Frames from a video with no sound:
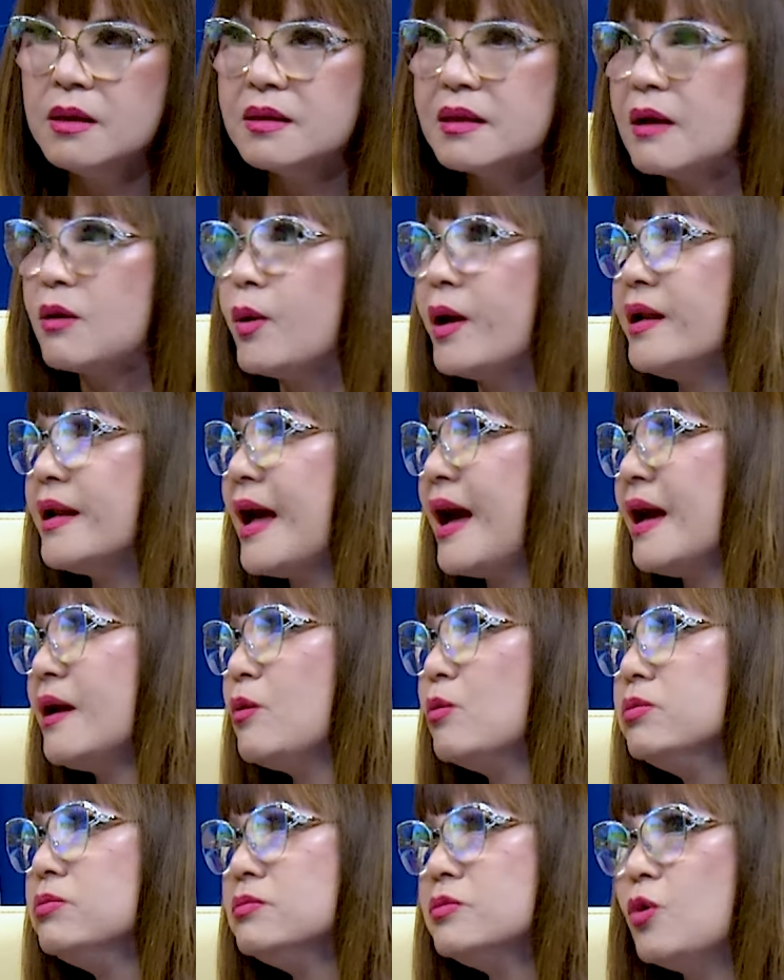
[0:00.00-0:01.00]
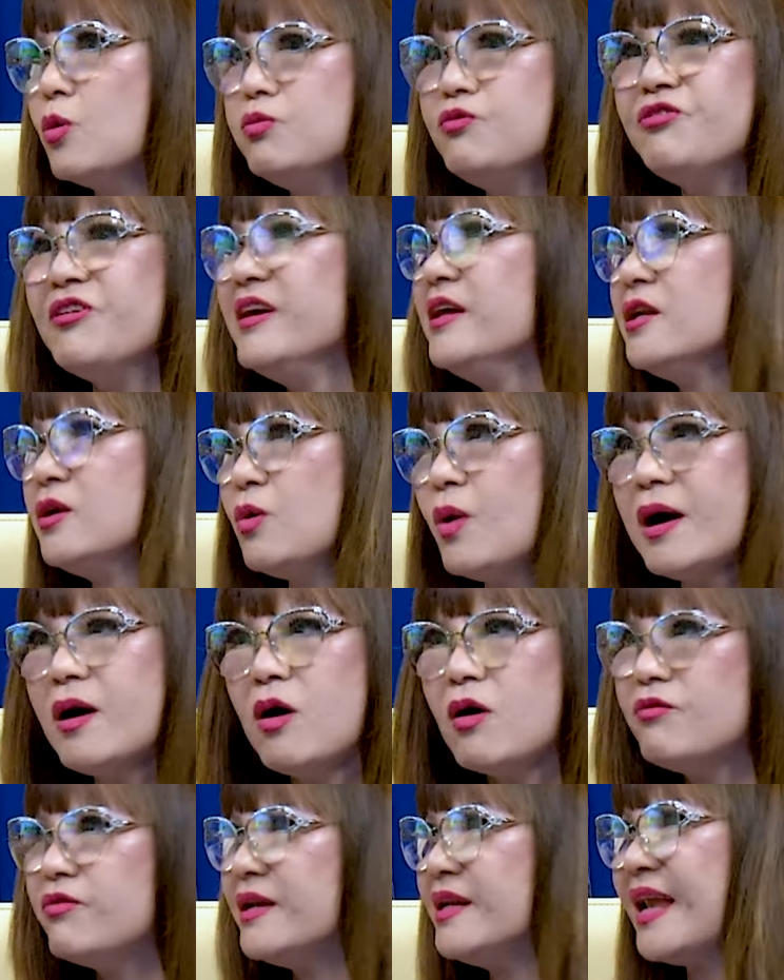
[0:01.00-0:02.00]
Tại quen ai cũng phiền quá,
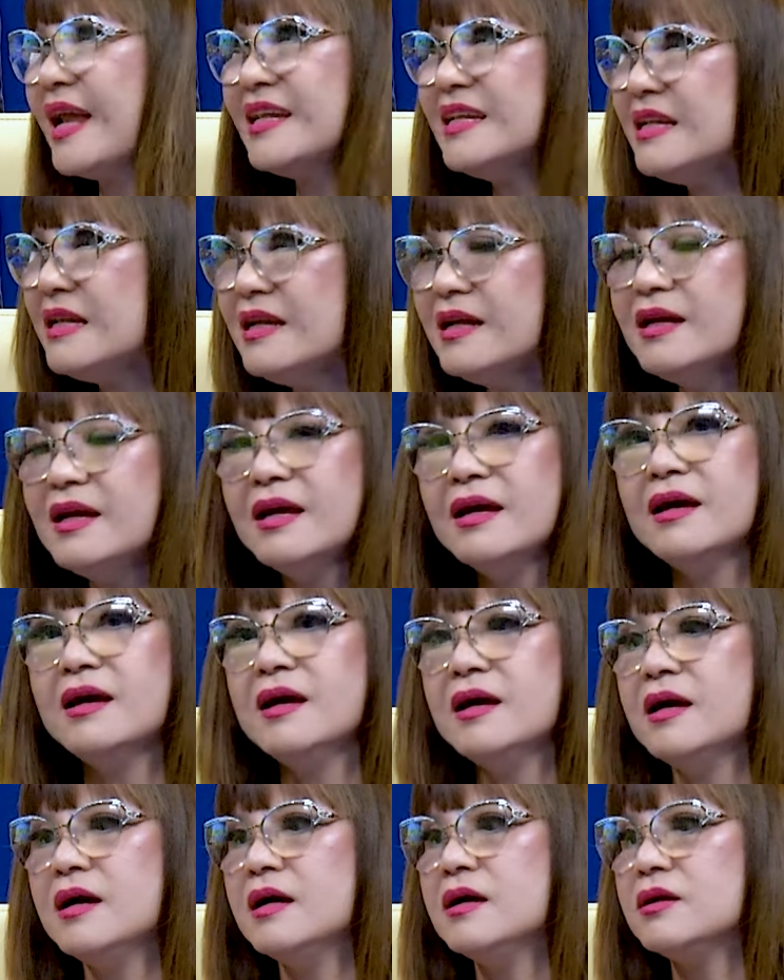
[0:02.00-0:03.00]
họ phải lánh đi.